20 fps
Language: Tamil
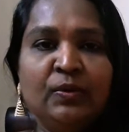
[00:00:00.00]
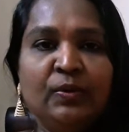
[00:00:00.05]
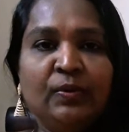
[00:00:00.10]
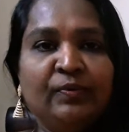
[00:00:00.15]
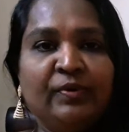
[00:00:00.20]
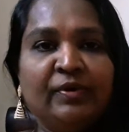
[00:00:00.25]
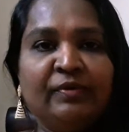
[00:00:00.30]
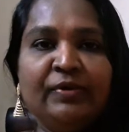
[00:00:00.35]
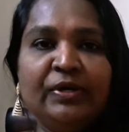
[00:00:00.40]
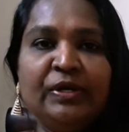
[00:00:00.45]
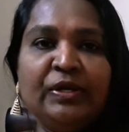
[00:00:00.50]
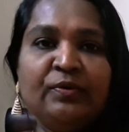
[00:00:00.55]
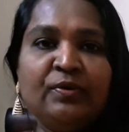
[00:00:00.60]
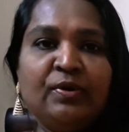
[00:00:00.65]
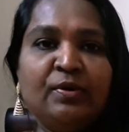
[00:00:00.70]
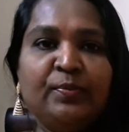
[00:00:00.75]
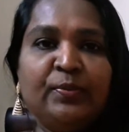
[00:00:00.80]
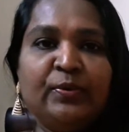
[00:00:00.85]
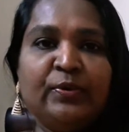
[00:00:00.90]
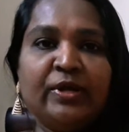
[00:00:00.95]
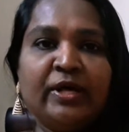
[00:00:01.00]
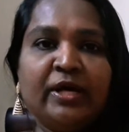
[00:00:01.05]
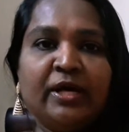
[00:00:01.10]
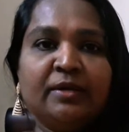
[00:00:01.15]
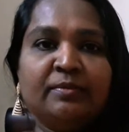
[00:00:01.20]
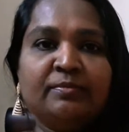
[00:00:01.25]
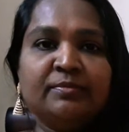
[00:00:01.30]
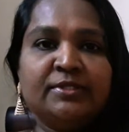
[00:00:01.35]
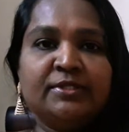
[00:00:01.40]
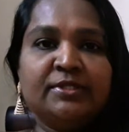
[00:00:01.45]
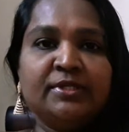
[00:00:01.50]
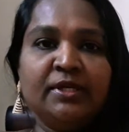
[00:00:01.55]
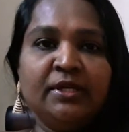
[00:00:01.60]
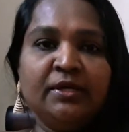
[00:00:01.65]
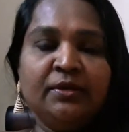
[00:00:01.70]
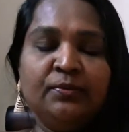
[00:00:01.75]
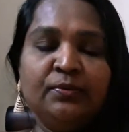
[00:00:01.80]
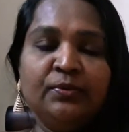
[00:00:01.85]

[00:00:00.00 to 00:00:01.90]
ஒவ்வொரு வீடியோவாக போட ஆரம்பித்தேன்